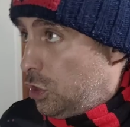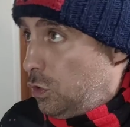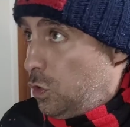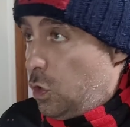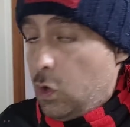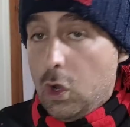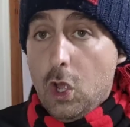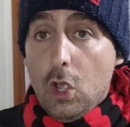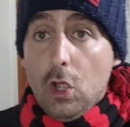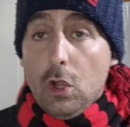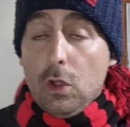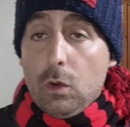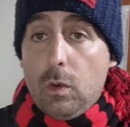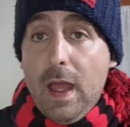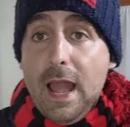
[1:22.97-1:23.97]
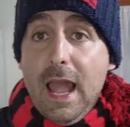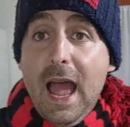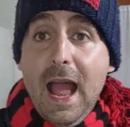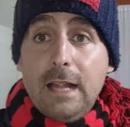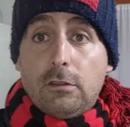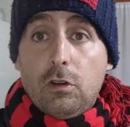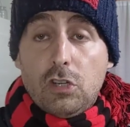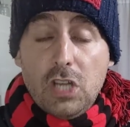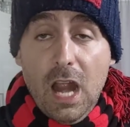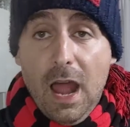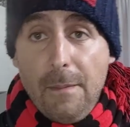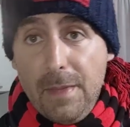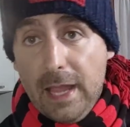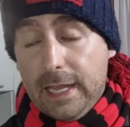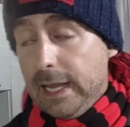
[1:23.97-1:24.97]
Giroud, quell'altro
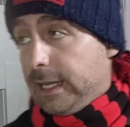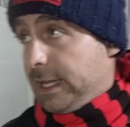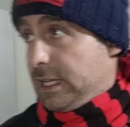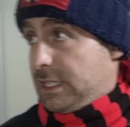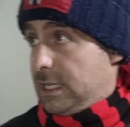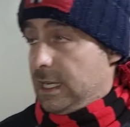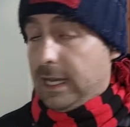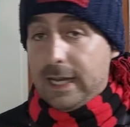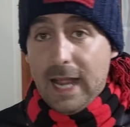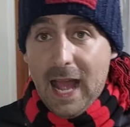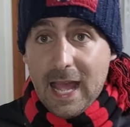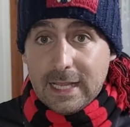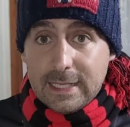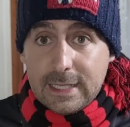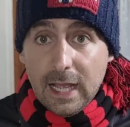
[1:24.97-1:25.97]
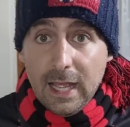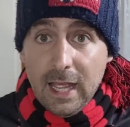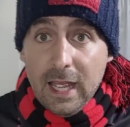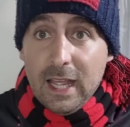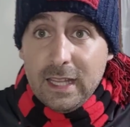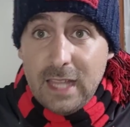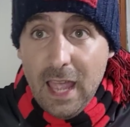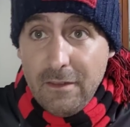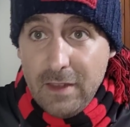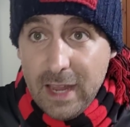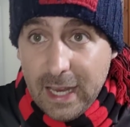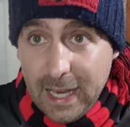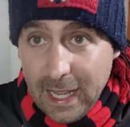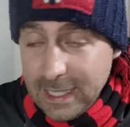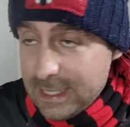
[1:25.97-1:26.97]
Salamaker che si incazza.
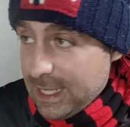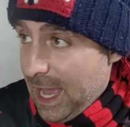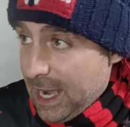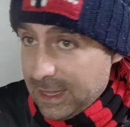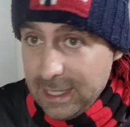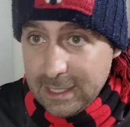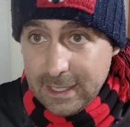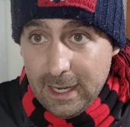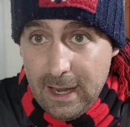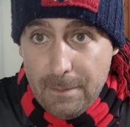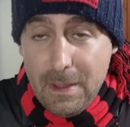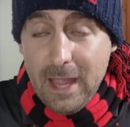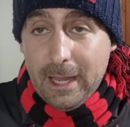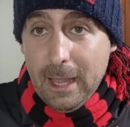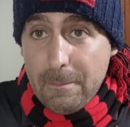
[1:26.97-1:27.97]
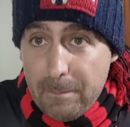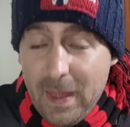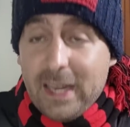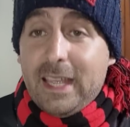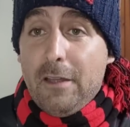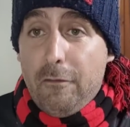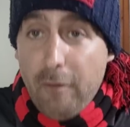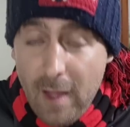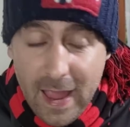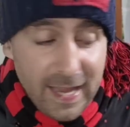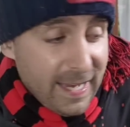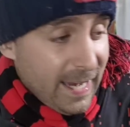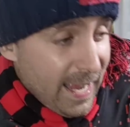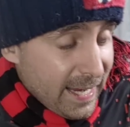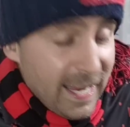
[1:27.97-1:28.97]
Devi incazzarti, Salamecchia, perché
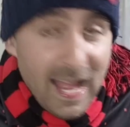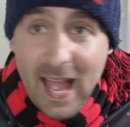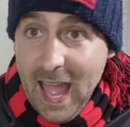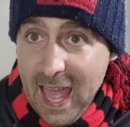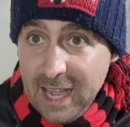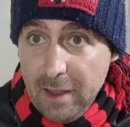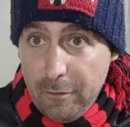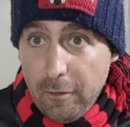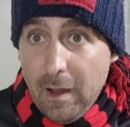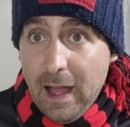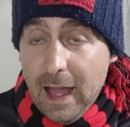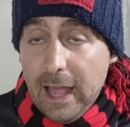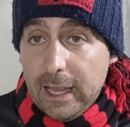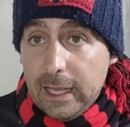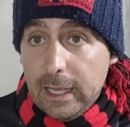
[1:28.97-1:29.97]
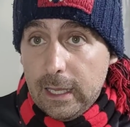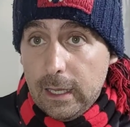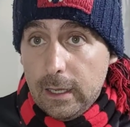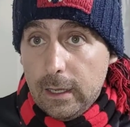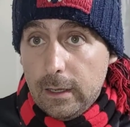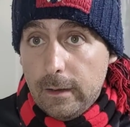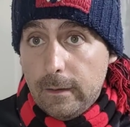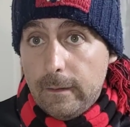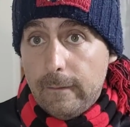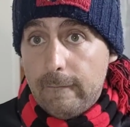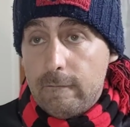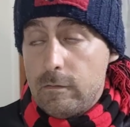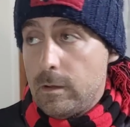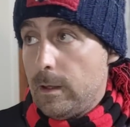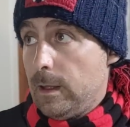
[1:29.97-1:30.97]
fai cagare, fai.
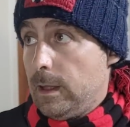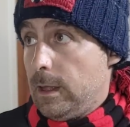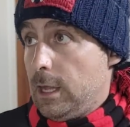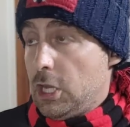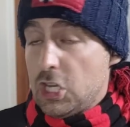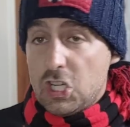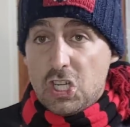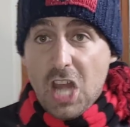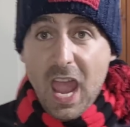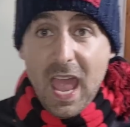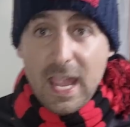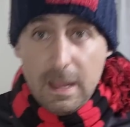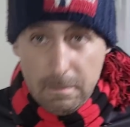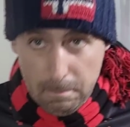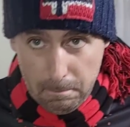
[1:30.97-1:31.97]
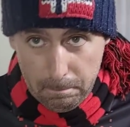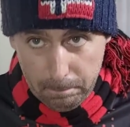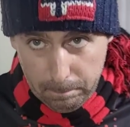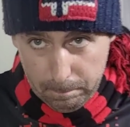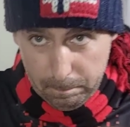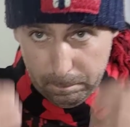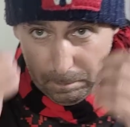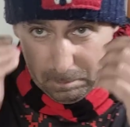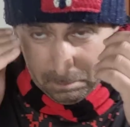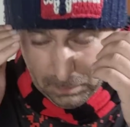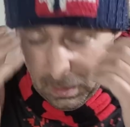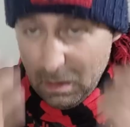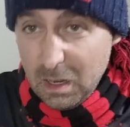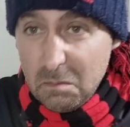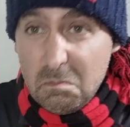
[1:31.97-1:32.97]
Sei
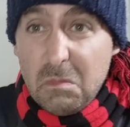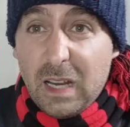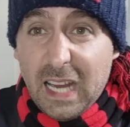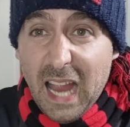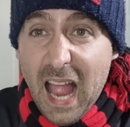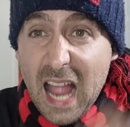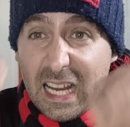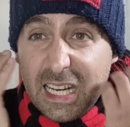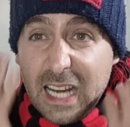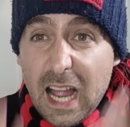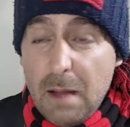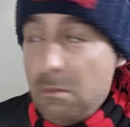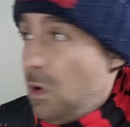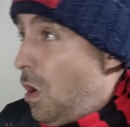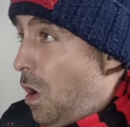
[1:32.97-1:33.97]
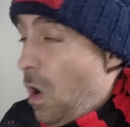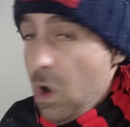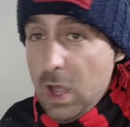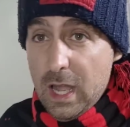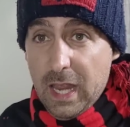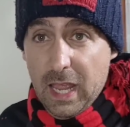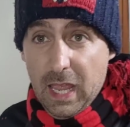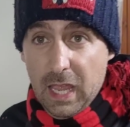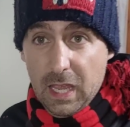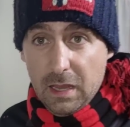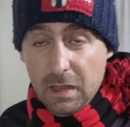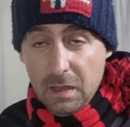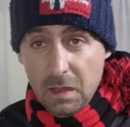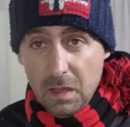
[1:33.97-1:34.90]
cacamolli.